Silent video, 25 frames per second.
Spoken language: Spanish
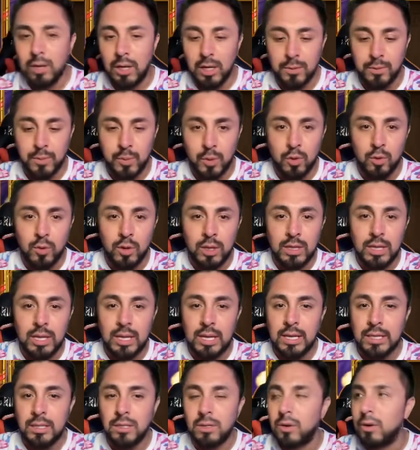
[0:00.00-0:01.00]
Las pongo en
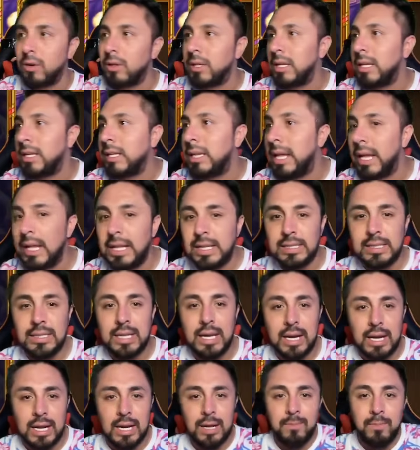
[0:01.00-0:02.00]
Discord, en
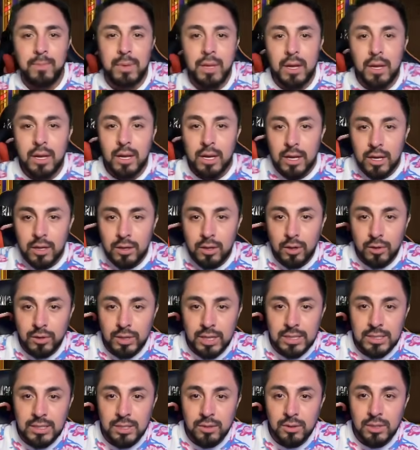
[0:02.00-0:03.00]
Instagram,
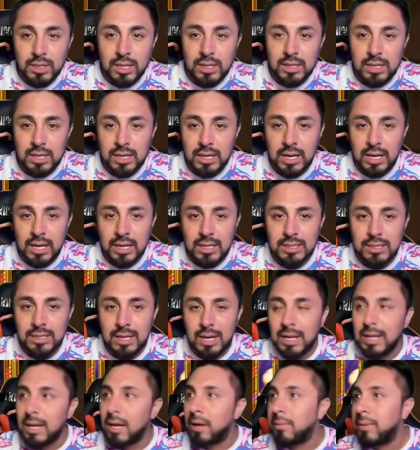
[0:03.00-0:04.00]
donde sea un retrigger
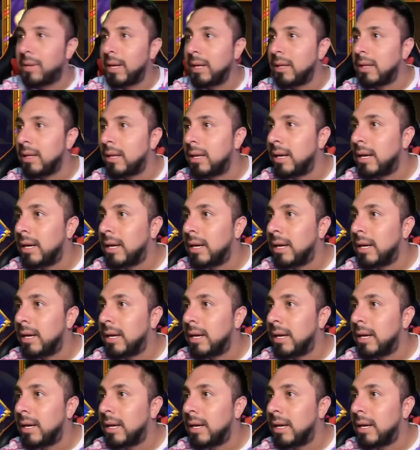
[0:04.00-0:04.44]
estaría bien.